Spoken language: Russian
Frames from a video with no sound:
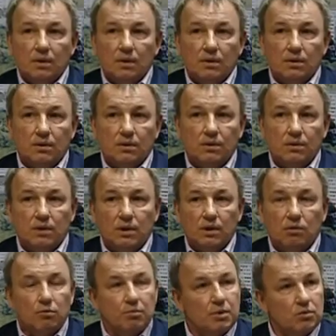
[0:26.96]

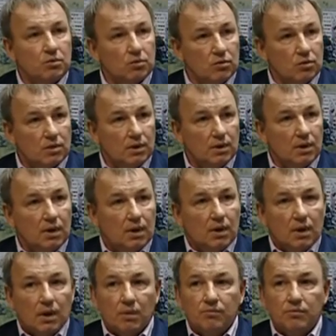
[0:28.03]
генерального прокурора,
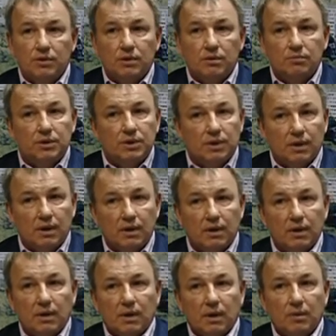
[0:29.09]
обвинил меня –
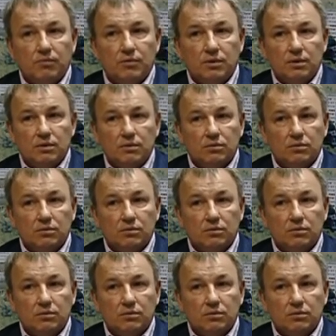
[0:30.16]
обвинил